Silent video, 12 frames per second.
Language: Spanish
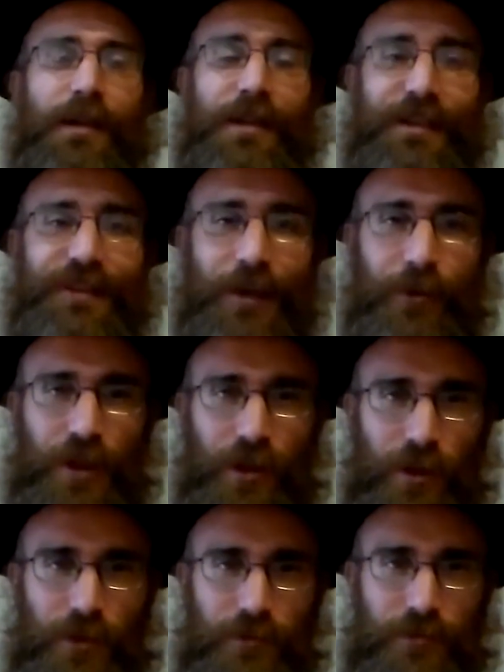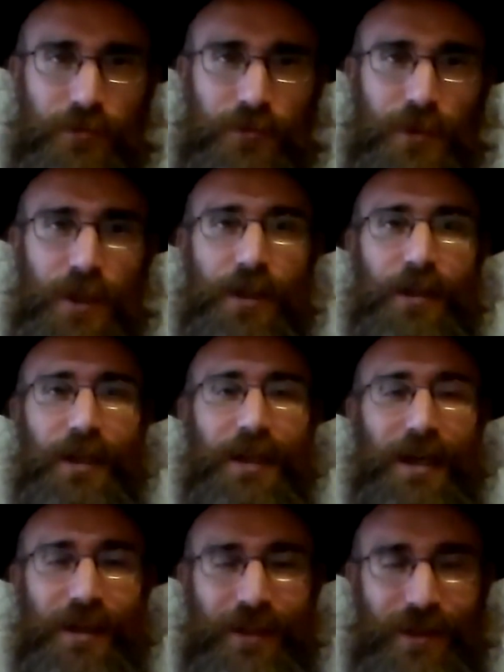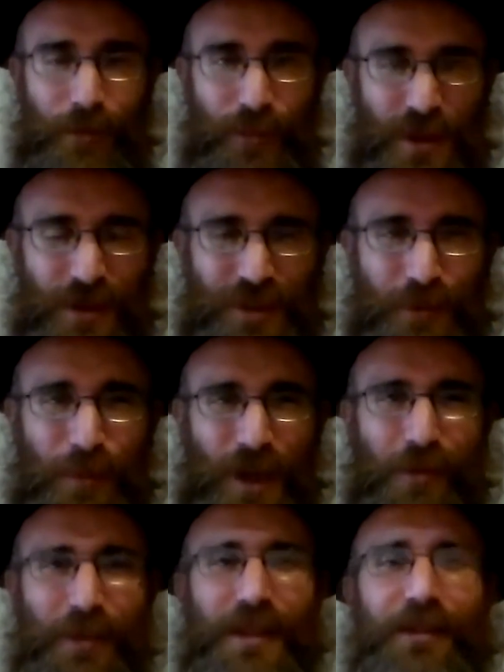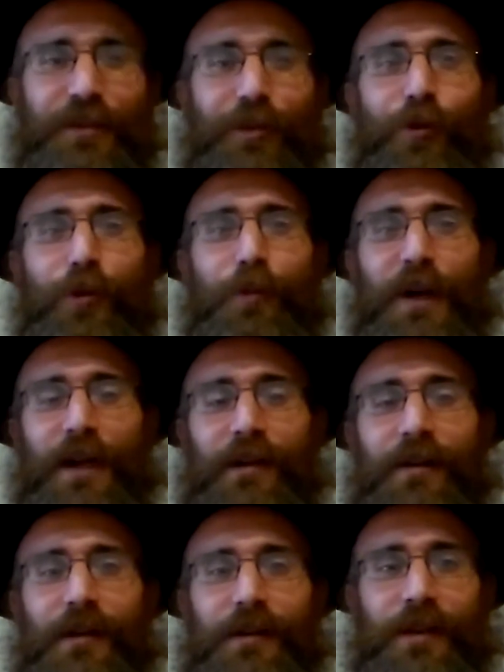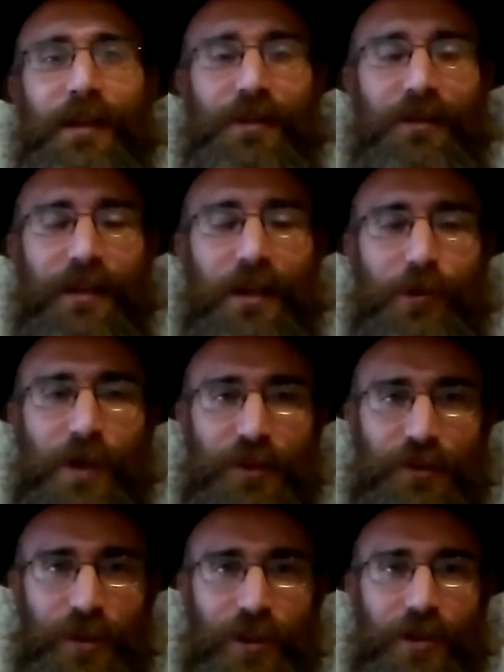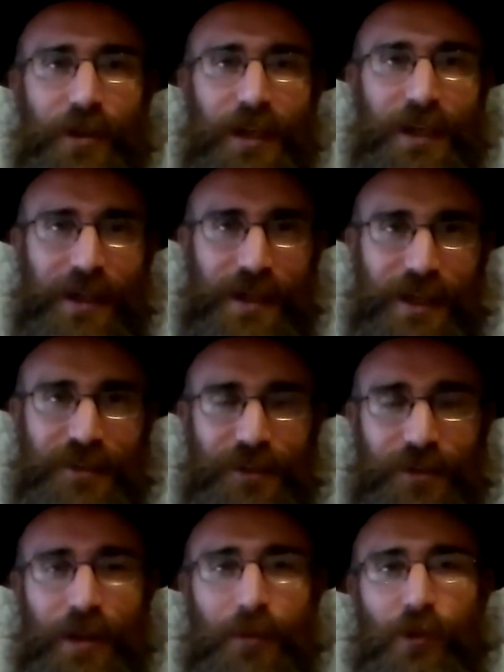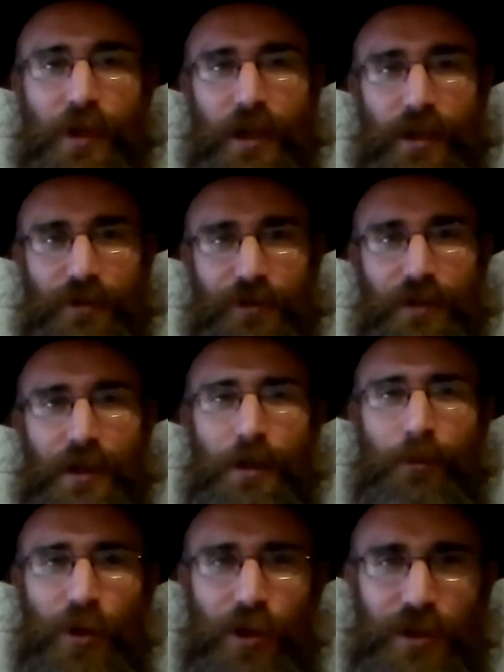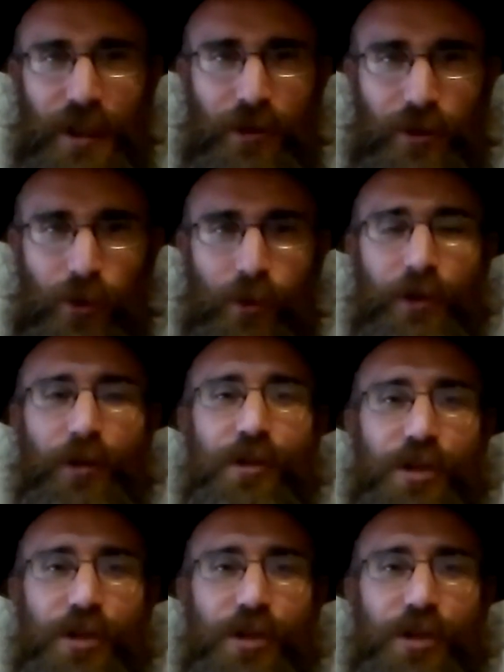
Y es sabido que las que principalmente se ocupan de la educación en la casa son las mujeres. Por lo tanto, cuando el